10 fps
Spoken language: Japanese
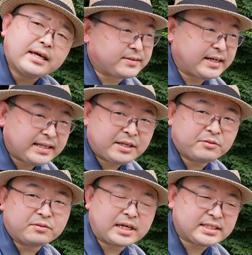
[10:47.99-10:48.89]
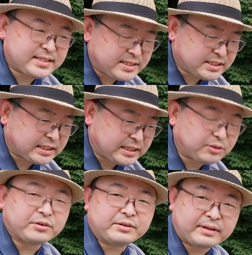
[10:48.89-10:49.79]
最大の激戦地だった
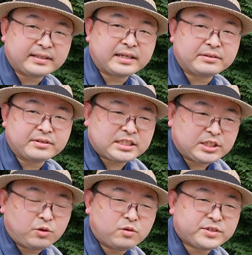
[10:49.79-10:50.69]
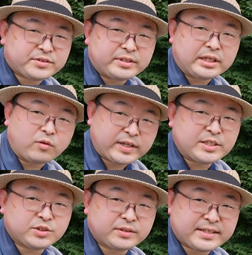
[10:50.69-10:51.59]
と言われている城を作り古
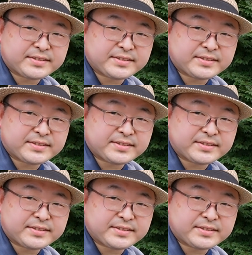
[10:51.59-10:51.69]
戦場で